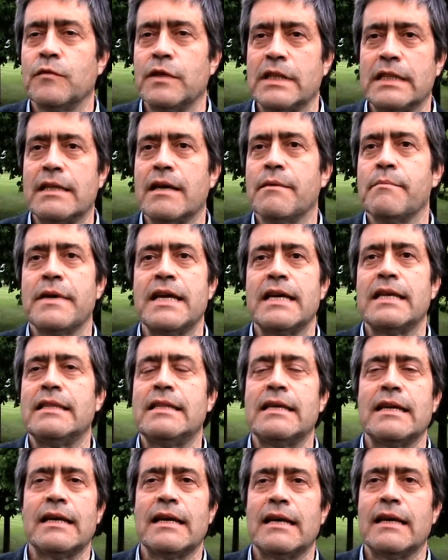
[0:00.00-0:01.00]
un'età
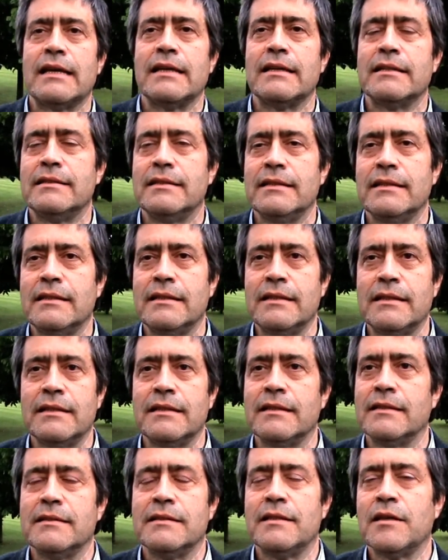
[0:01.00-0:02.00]
media eh,
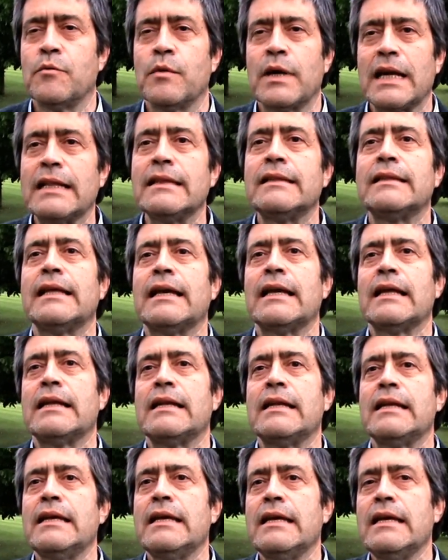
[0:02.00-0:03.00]
di, di 40
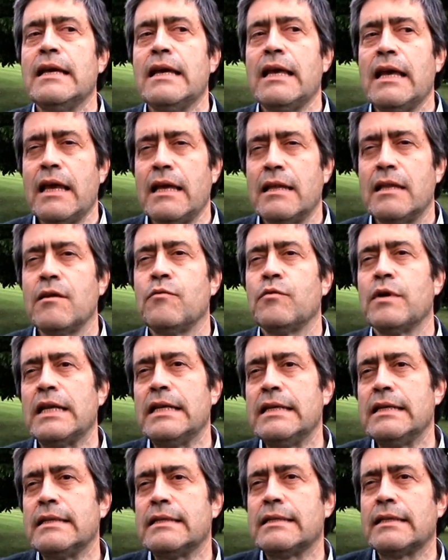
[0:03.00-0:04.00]
anni ed è una
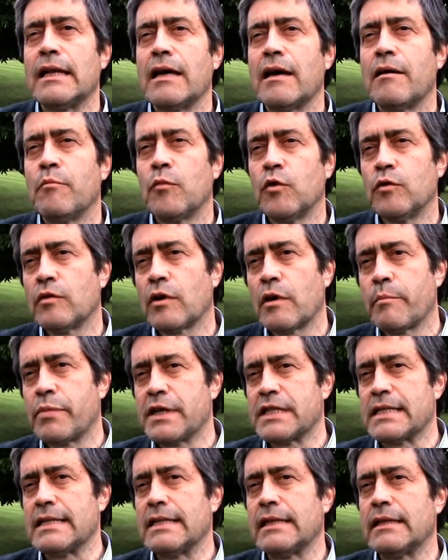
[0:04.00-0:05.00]
lista molto
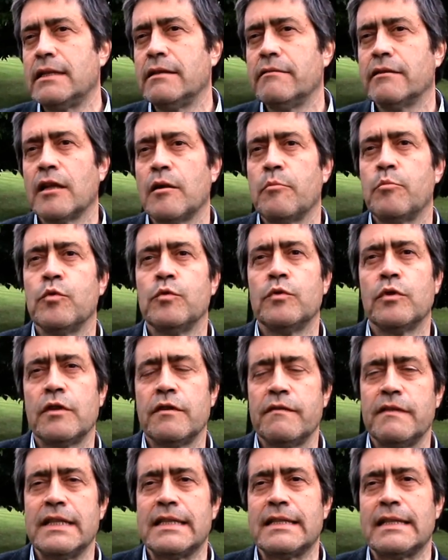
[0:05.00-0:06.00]
rappresentativa dal punto
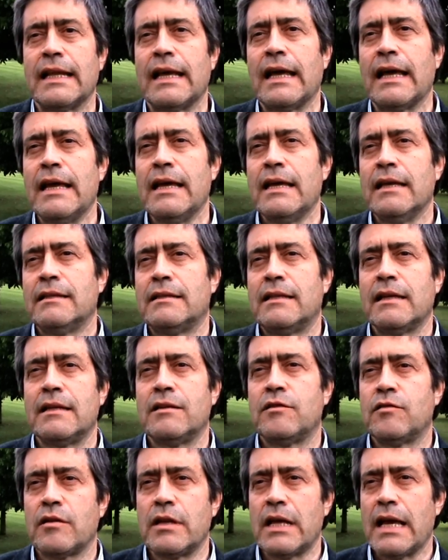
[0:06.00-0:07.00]
di vista
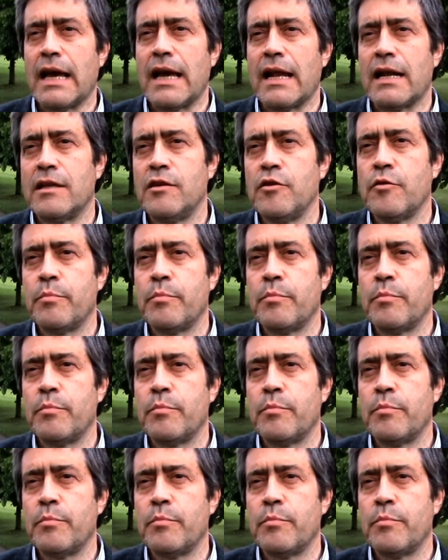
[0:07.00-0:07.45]
territoriale.